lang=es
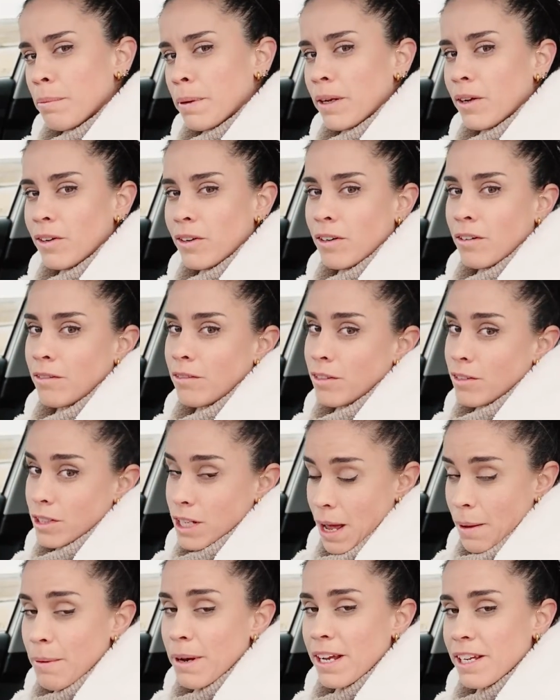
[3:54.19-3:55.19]
pero
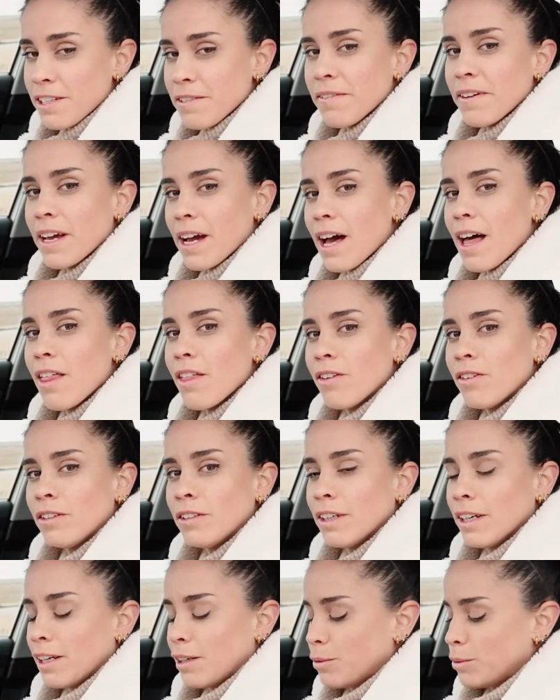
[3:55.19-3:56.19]
os habréis
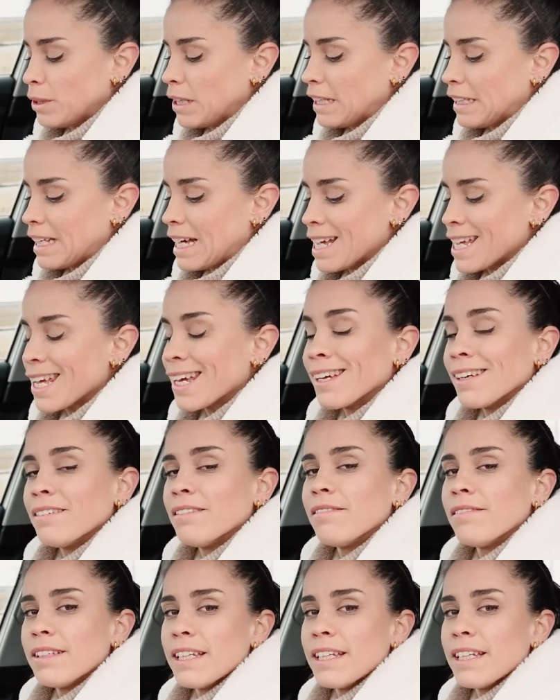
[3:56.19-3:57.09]
fijado en un detalle,